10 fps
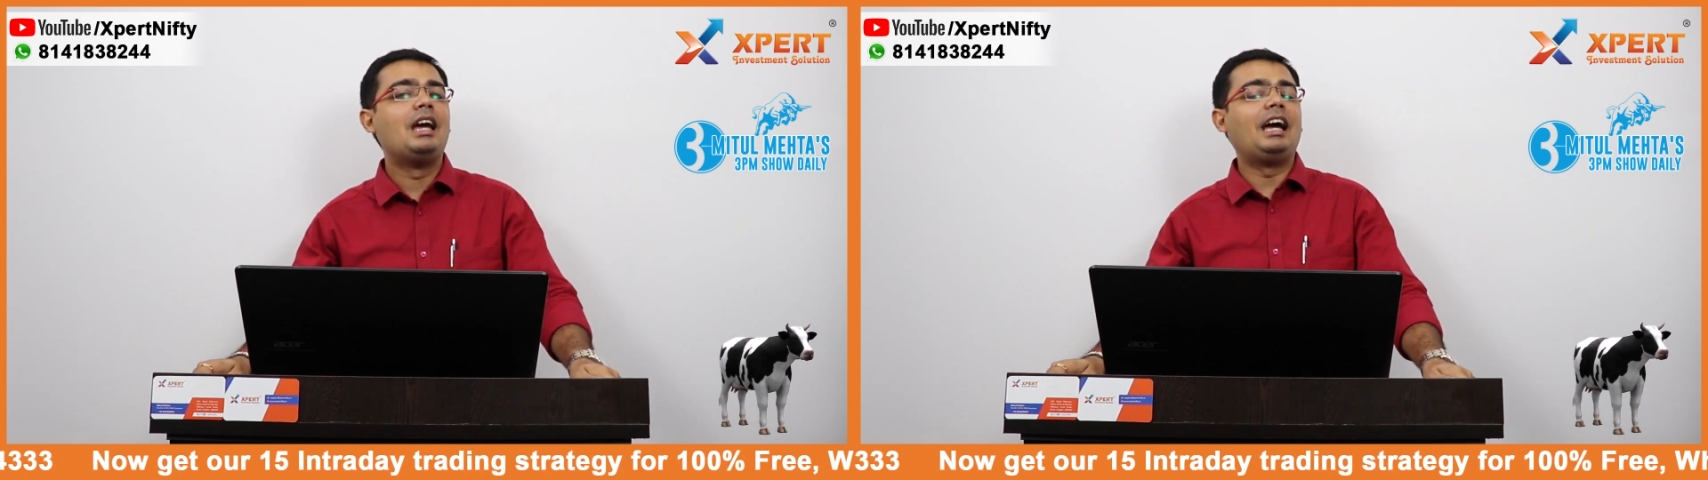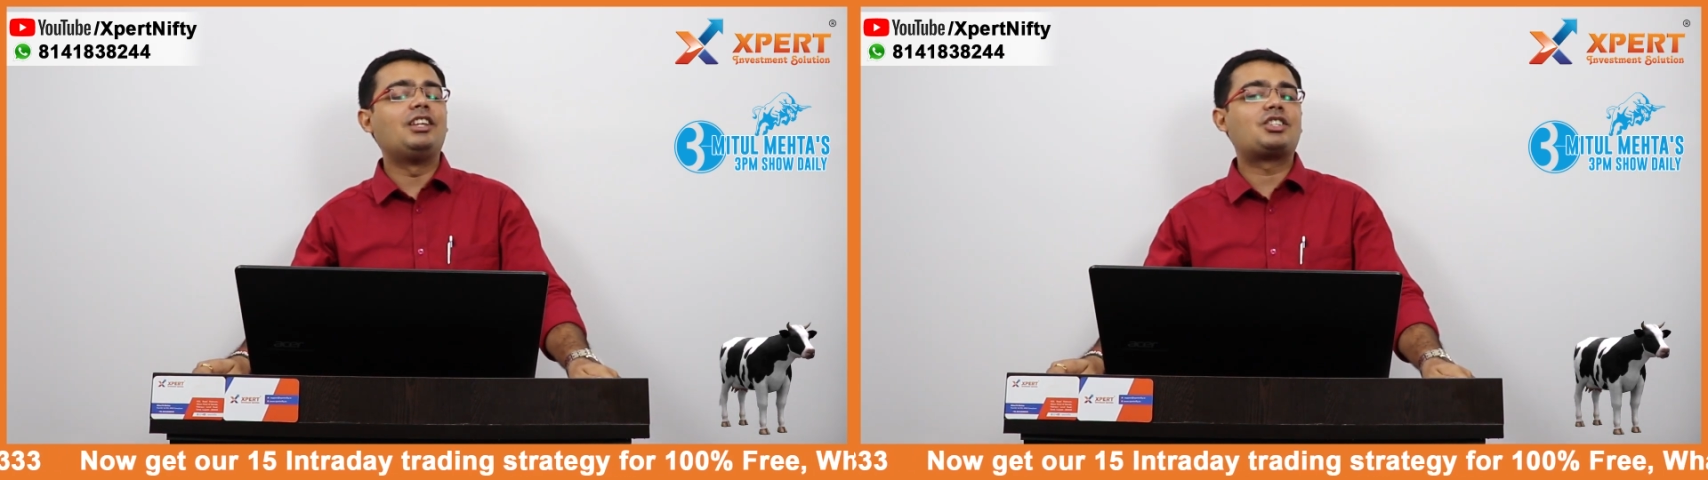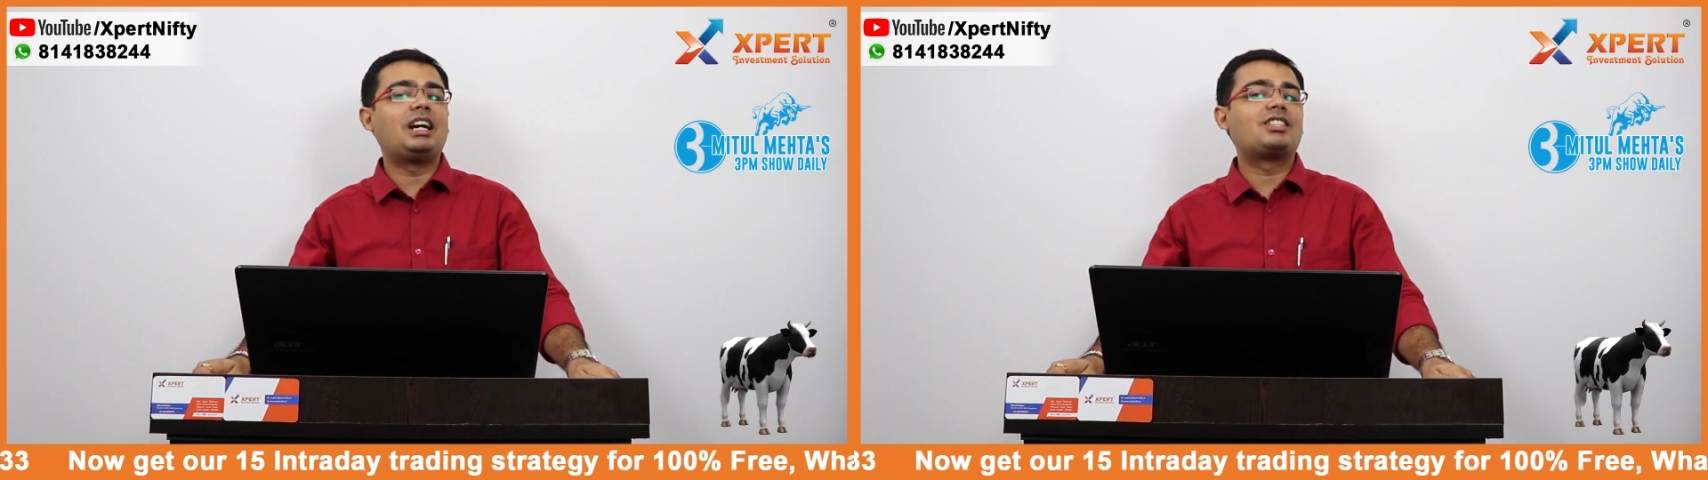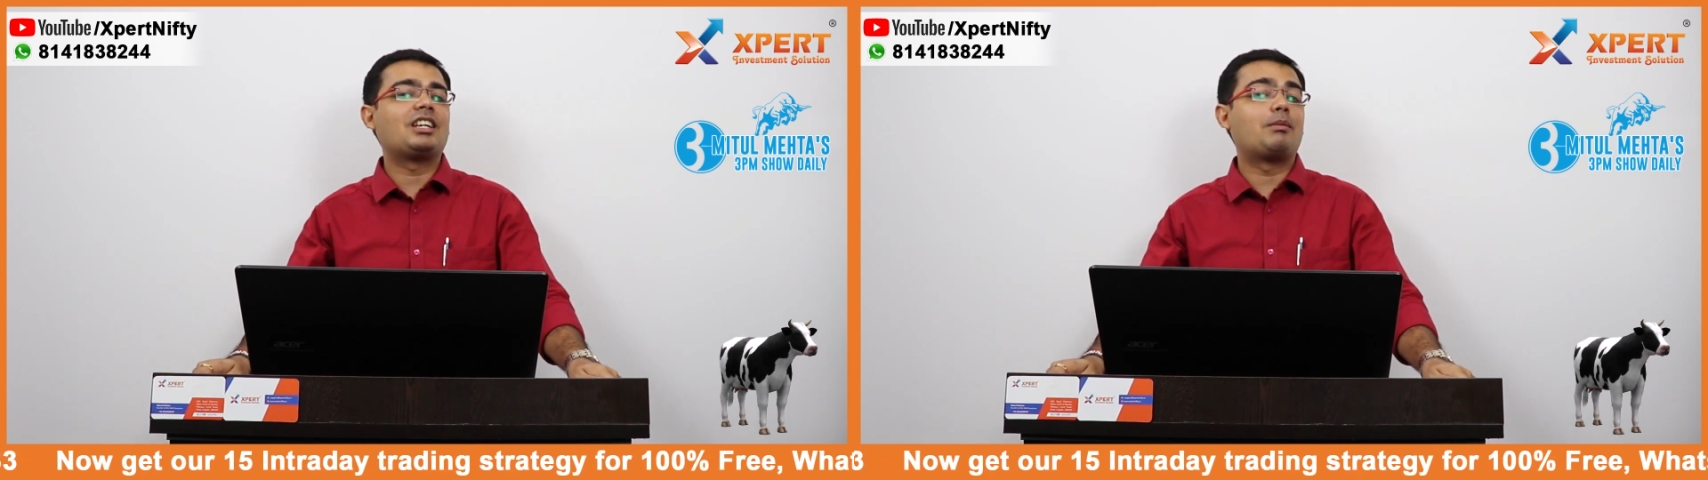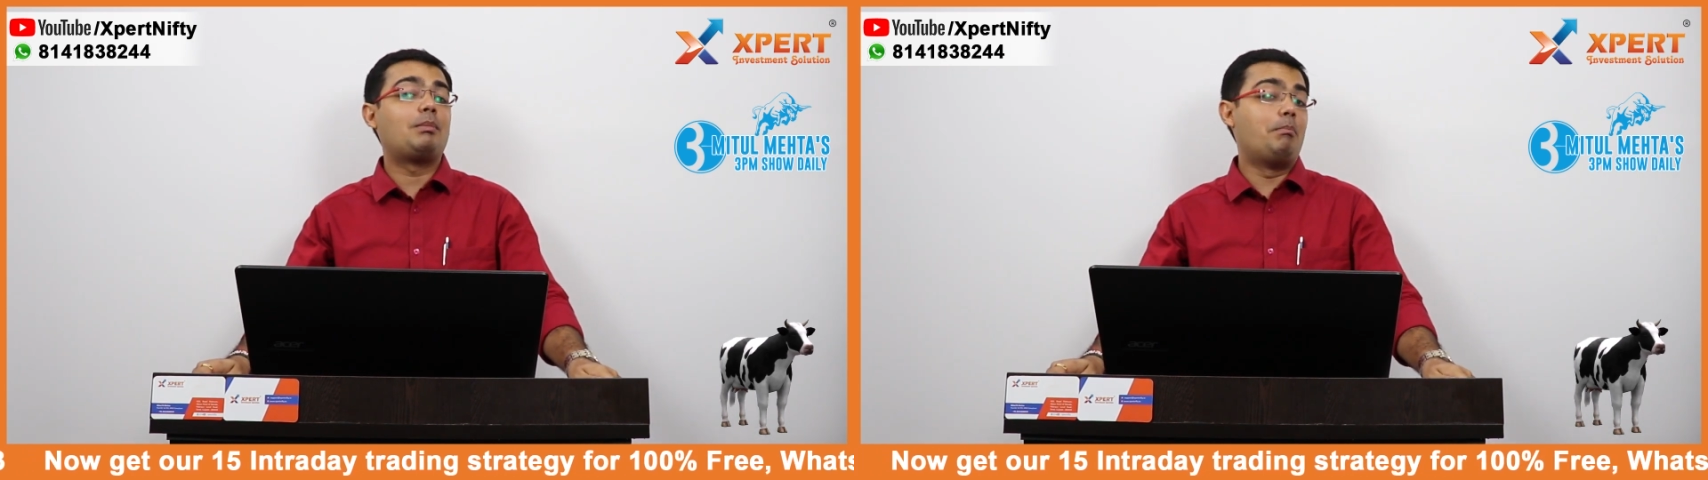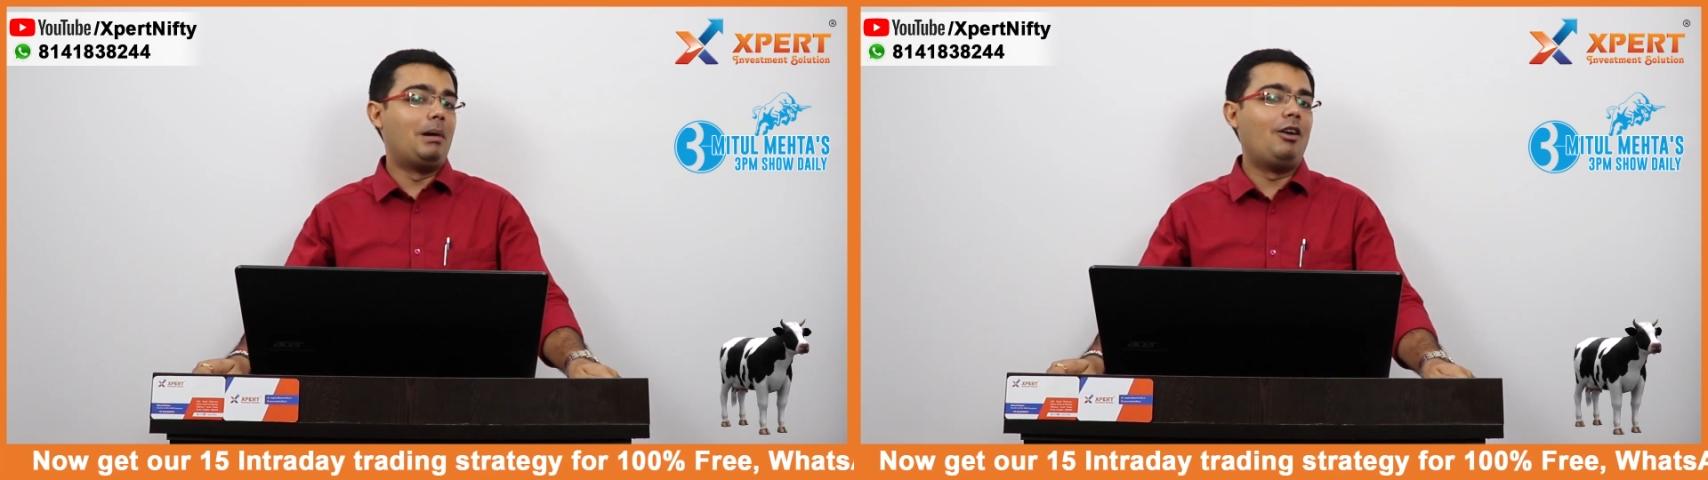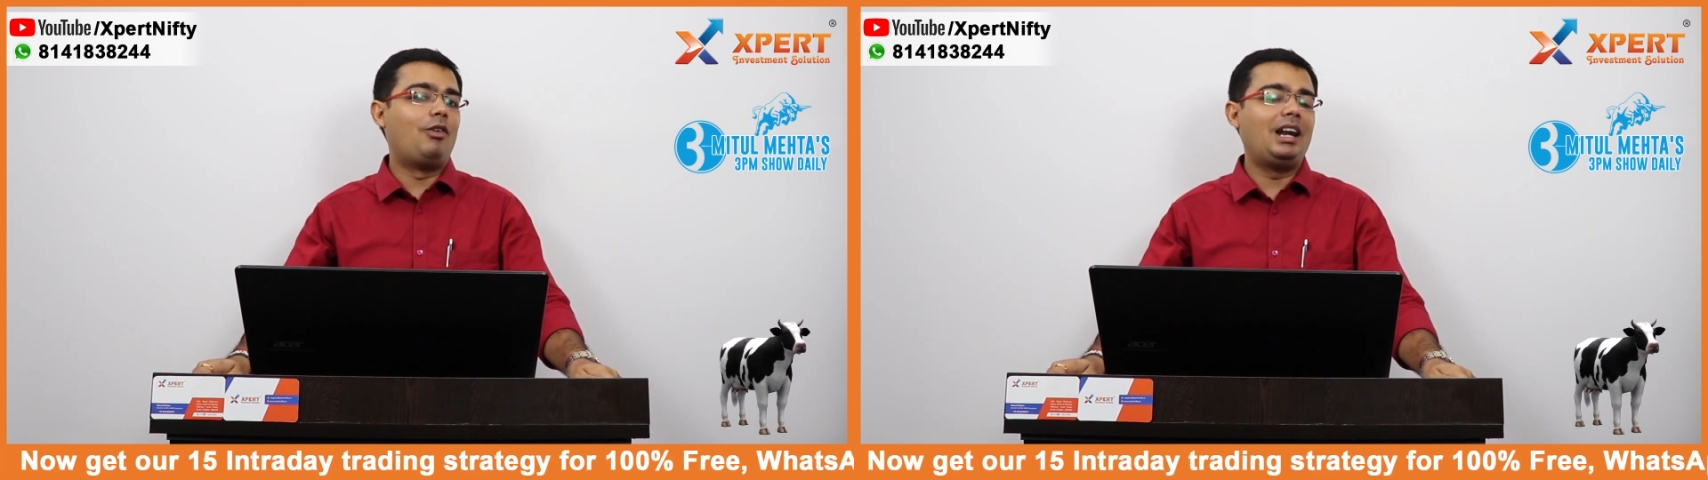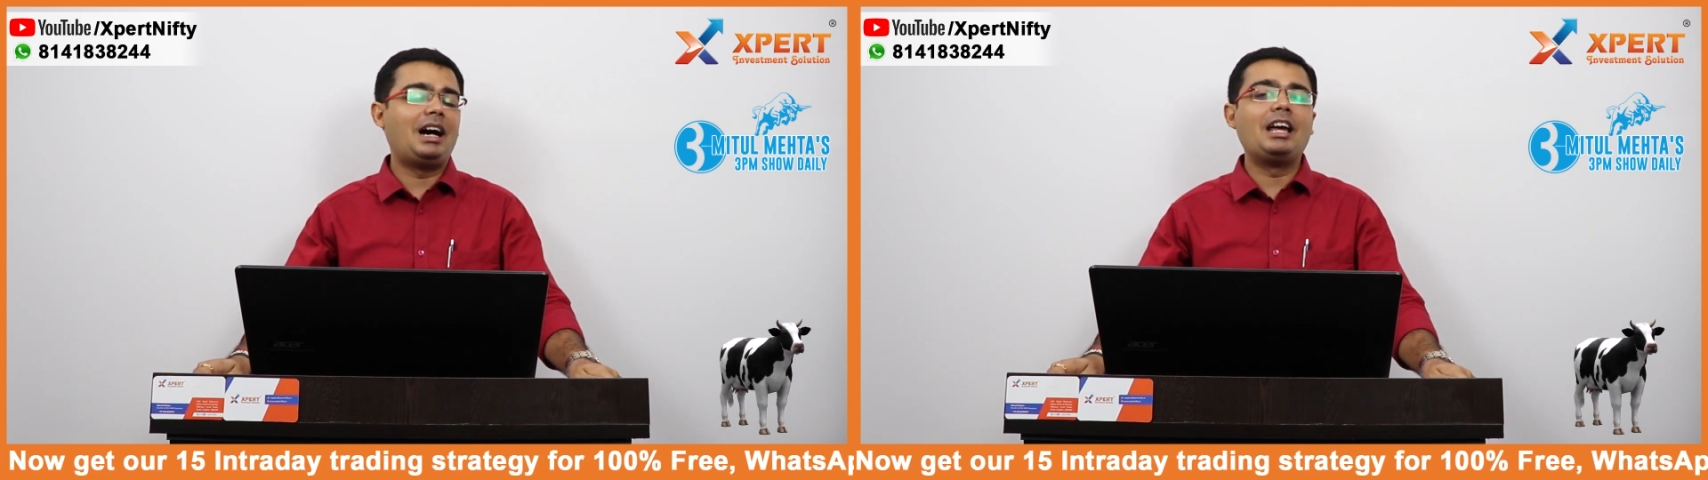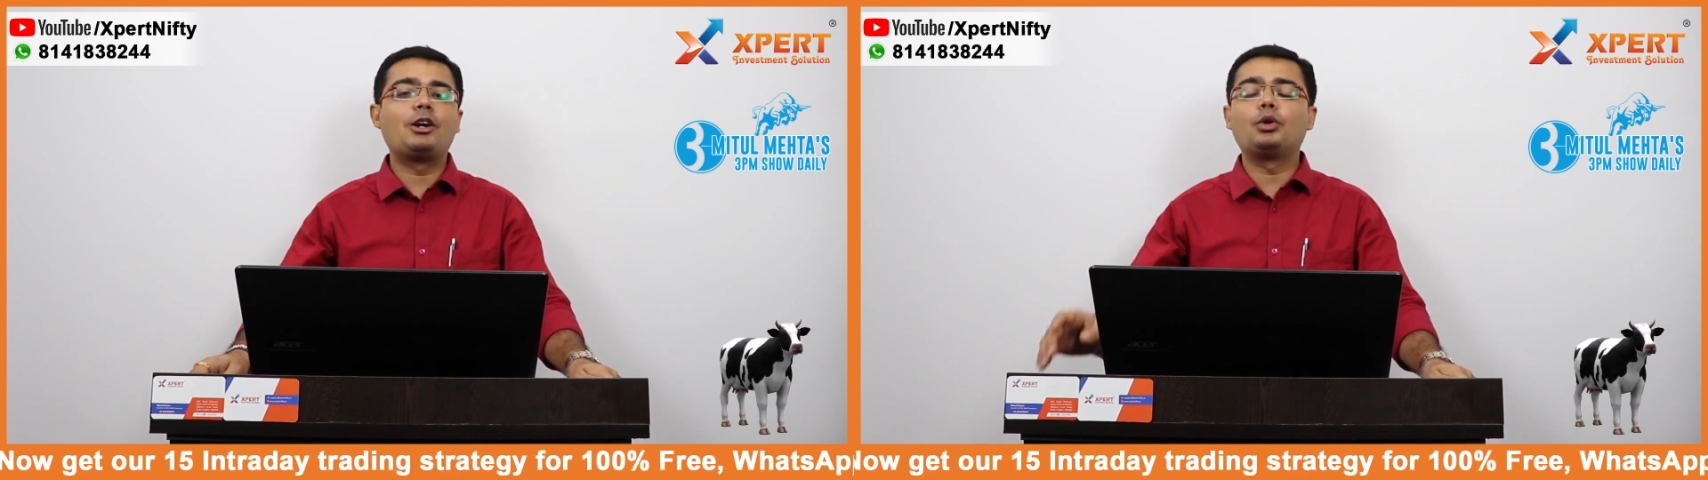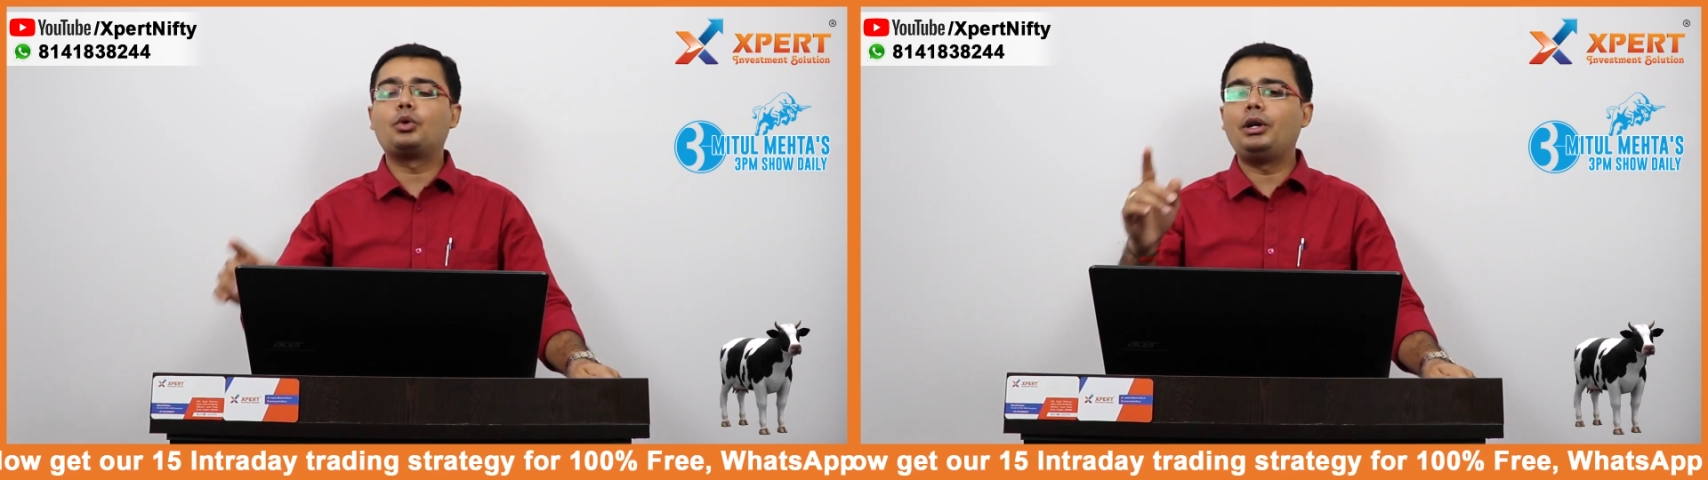एंड साथ साथ में बेल वाले आइकन